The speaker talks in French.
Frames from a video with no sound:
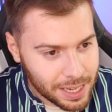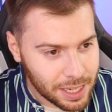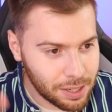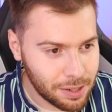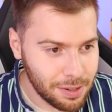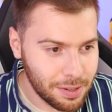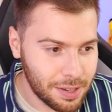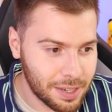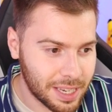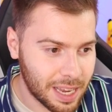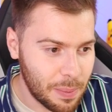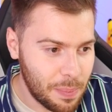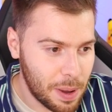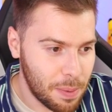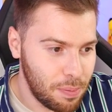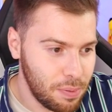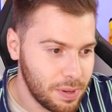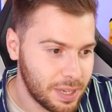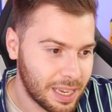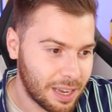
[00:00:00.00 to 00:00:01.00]
est-ce que ce serait pas
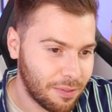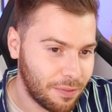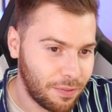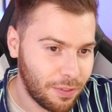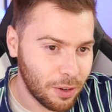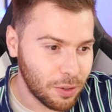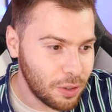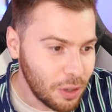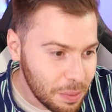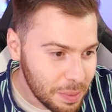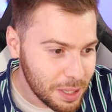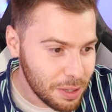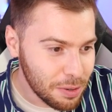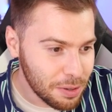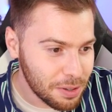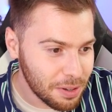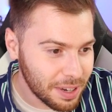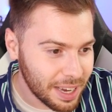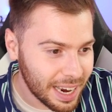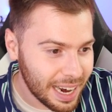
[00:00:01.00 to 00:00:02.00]
plus un
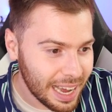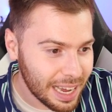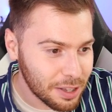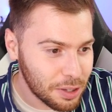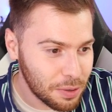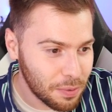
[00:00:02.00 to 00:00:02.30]
Phantominus de Galar,